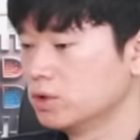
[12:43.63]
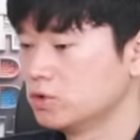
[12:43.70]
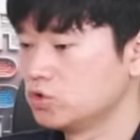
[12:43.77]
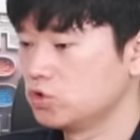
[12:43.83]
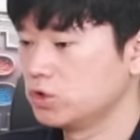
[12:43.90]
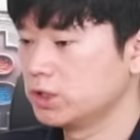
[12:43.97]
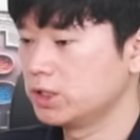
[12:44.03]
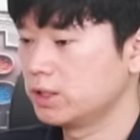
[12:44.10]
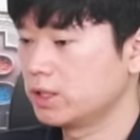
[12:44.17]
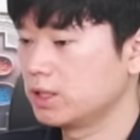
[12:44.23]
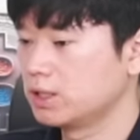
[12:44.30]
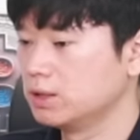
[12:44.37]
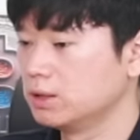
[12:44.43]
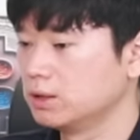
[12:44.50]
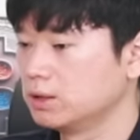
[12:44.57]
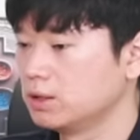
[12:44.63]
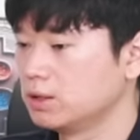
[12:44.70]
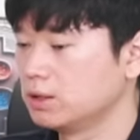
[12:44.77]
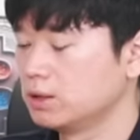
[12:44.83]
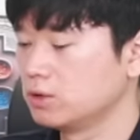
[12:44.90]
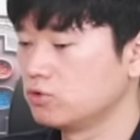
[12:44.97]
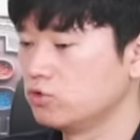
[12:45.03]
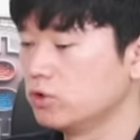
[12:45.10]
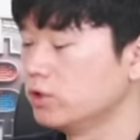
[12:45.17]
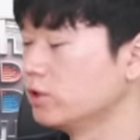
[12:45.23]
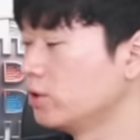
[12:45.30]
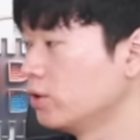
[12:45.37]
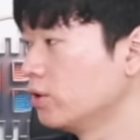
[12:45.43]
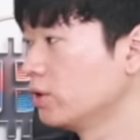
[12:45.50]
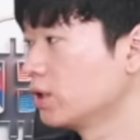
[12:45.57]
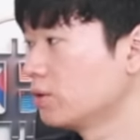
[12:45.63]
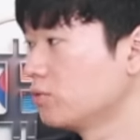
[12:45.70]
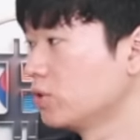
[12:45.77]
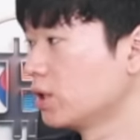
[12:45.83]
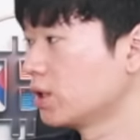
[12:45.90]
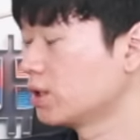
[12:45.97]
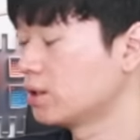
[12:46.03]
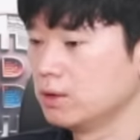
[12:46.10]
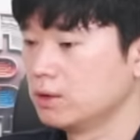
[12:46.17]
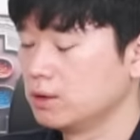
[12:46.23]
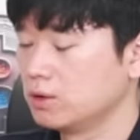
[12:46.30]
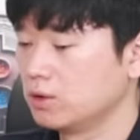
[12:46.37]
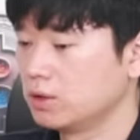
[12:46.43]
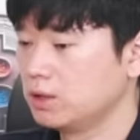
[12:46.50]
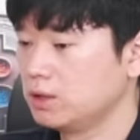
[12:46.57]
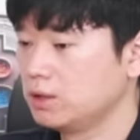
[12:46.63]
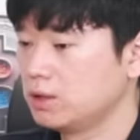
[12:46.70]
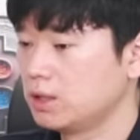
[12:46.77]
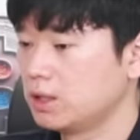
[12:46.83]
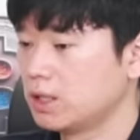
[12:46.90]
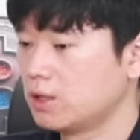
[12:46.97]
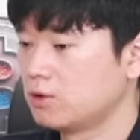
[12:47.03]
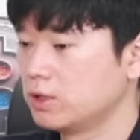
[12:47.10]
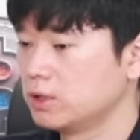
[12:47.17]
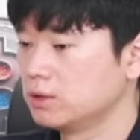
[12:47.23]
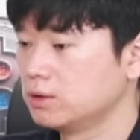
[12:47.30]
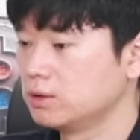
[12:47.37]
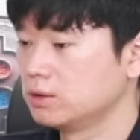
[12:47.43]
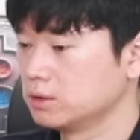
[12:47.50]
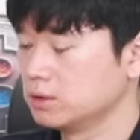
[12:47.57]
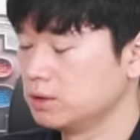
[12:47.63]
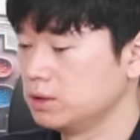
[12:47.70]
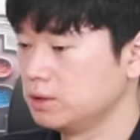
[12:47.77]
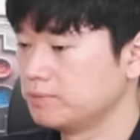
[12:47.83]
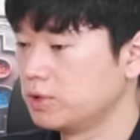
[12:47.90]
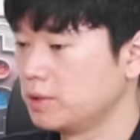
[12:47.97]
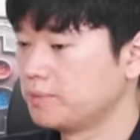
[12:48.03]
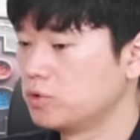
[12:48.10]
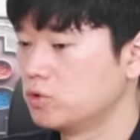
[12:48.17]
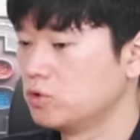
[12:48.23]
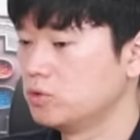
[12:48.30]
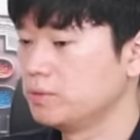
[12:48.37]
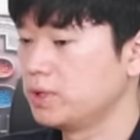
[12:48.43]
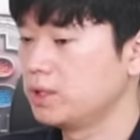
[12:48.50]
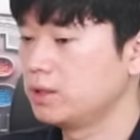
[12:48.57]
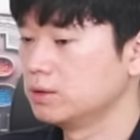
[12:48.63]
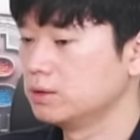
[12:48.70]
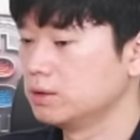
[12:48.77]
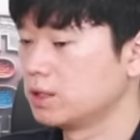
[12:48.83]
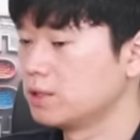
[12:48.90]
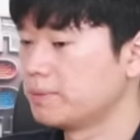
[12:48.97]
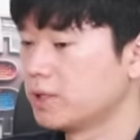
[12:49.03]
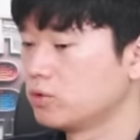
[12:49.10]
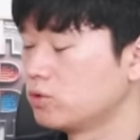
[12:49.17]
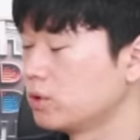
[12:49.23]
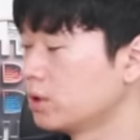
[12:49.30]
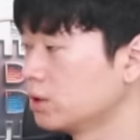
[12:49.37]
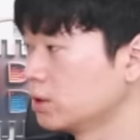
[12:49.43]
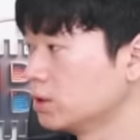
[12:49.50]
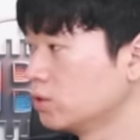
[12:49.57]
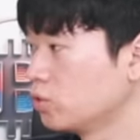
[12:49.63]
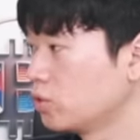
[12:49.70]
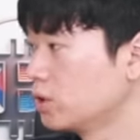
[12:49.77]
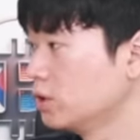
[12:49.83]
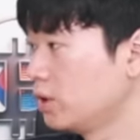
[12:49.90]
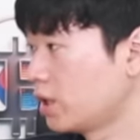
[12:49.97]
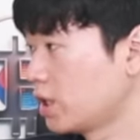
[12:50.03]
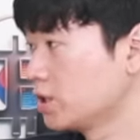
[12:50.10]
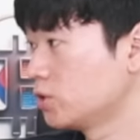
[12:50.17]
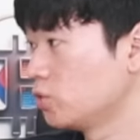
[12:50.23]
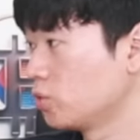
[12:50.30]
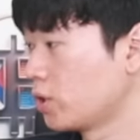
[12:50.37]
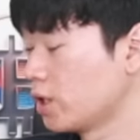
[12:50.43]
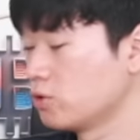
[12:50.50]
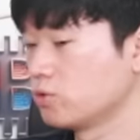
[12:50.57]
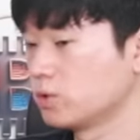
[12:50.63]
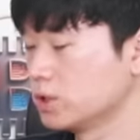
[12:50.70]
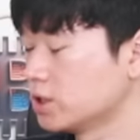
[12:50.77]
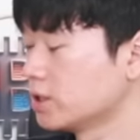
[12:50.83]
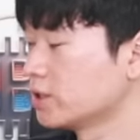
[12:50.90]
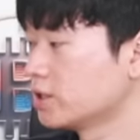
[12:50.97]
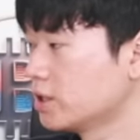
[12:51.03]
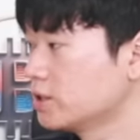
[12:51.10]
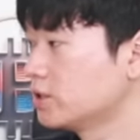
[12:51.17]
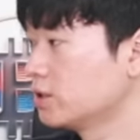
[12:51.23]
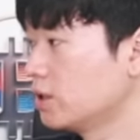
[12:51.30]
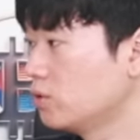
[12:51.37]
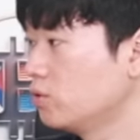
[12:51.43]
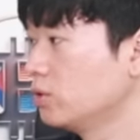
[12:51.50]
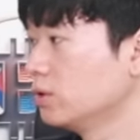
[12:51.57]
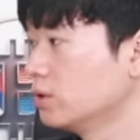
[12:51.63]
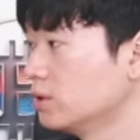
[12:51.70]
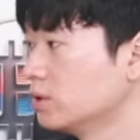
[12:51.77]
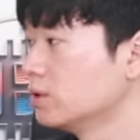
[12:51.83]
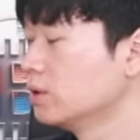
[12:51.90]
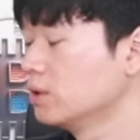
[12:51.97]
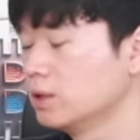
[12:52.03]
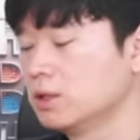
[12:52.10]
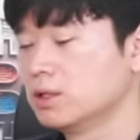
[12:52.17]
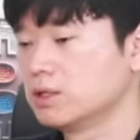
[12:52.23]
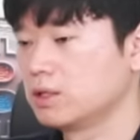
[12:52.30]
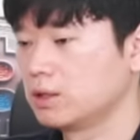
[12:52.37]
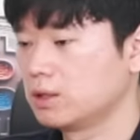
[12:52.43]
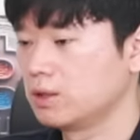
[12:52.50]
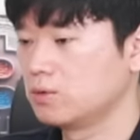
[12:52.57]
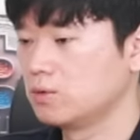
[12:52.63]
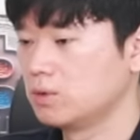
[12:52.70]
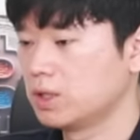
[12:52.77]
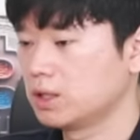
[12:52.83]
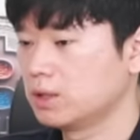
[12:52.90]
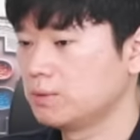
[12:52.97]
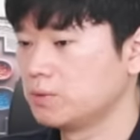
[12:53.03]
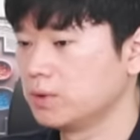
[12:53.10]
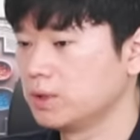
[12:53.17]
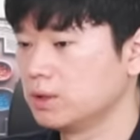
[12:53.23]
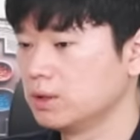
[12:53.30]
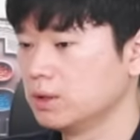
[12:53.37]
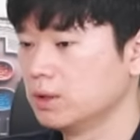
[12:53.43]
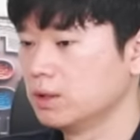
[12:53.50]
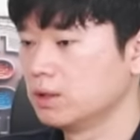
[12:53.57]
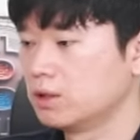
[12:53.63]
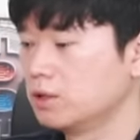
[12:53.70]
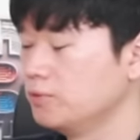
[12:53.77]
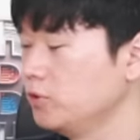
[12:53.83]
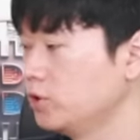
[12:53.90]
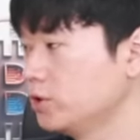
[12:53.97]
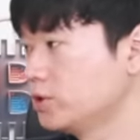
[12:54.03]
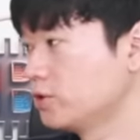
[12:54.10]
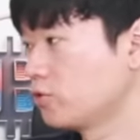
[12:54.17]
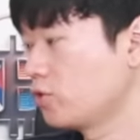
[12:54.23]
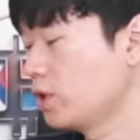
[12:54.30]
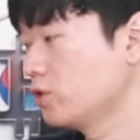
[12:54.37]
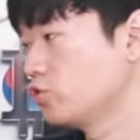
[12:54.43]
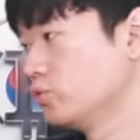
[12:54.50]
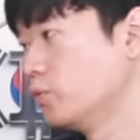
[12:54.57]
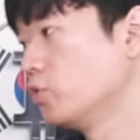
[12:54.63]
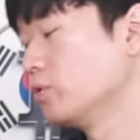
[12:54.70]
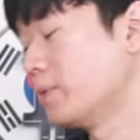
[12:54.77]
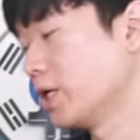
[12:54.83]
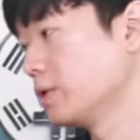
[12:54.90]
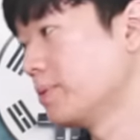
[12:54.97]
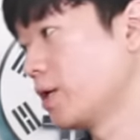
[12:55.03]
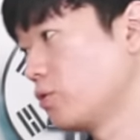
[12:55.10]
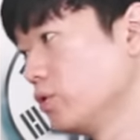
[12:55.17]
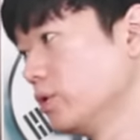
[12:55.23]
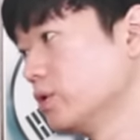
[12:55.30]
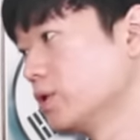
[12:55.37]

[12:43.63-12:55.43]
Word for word: 충실하게 기능들이 구현이 되어 있다 보니까 여기에 나와 있는 이 플랫폼을 기반으로 한 그 토큰의 가치도 계속 이제 상승을 하고 있는 상태고, 하다 보니 커뮤니티에서 꽤 주목을 많이 받고 있는